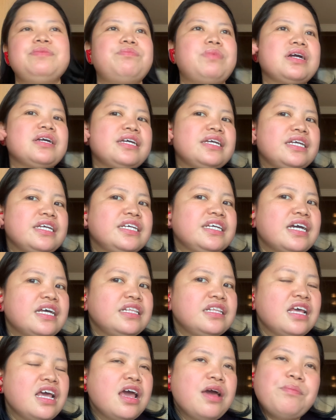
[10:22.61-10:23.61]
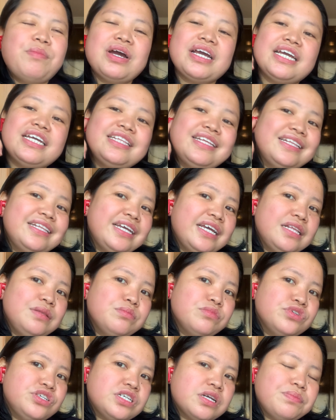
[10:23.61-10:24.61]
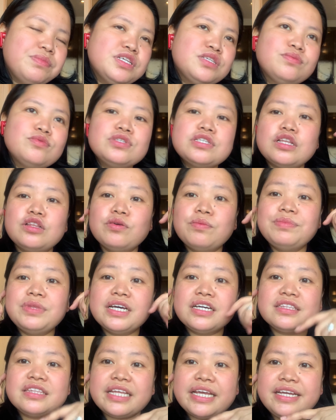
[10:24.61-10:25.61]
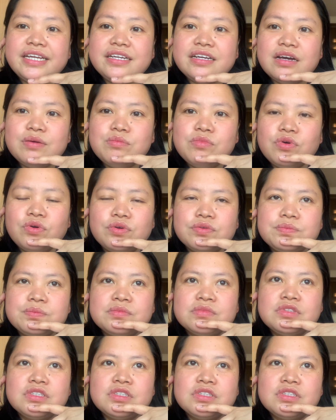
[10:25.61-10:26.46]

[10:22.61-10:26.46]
Pag, igan, pag idiniin mo siya mismo sa loob ng tainga mo,